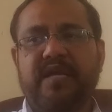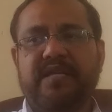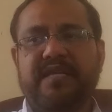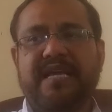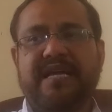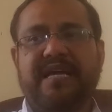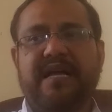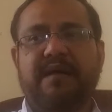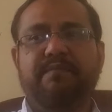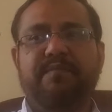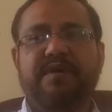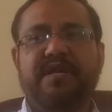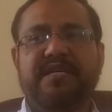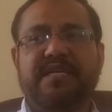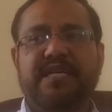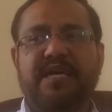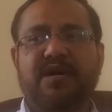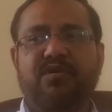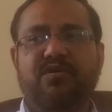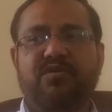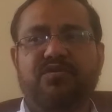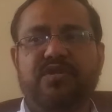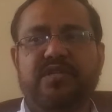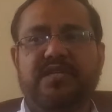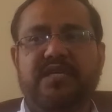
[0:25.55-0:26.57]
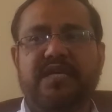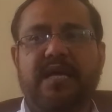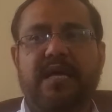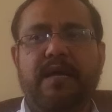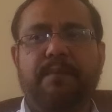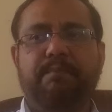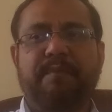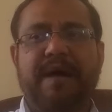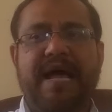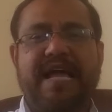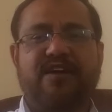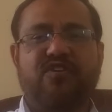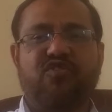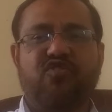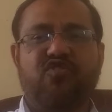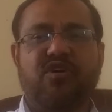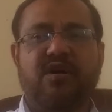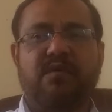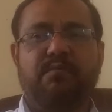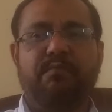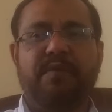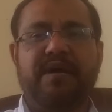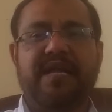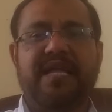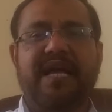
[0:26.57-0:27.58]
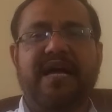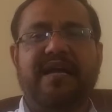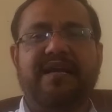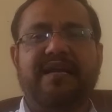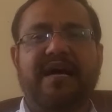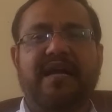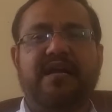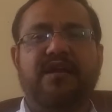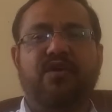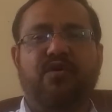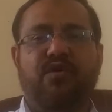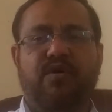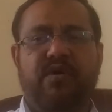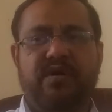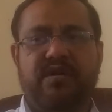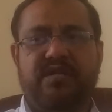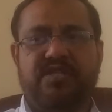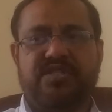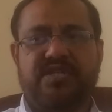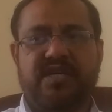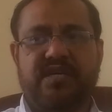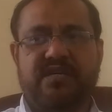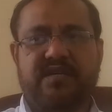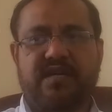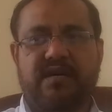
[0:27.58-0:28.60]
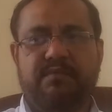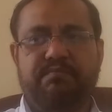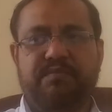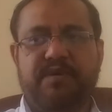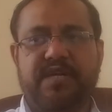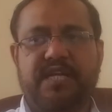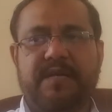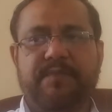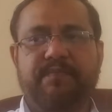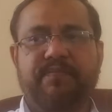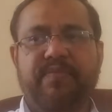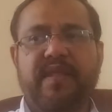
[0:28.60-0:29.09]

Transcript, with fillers: ये कंपनी क्या होती है माइक्रो कंपनी नॉन लिस्टेड कंपनी